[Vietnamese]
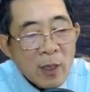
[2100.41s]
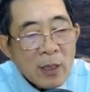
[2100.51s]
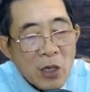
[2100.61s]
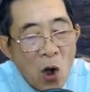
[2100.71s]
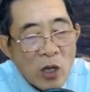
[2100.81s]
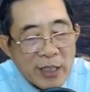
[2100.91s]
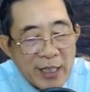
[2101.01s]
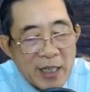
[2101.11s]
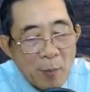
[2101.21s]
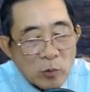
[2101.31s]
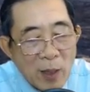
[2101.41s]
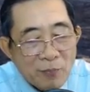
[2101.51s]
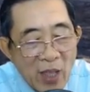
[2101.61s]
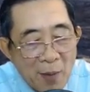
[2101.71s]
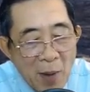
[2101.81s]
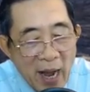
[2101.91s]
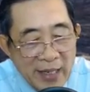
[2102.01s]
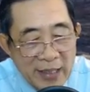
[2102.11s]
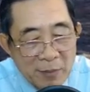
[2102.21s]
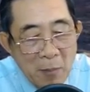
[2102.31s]
Đó chỉ là một tấm thẻ
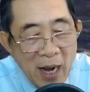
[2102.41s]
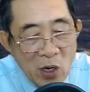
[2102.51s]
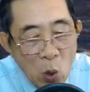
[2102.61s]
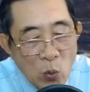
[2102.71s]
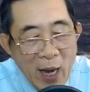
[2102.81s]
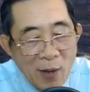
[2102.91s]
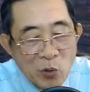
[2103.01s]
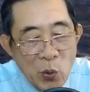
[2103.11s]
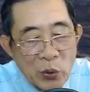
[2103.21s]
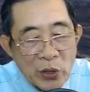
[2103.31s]
bài bằng gỗ đào thôi,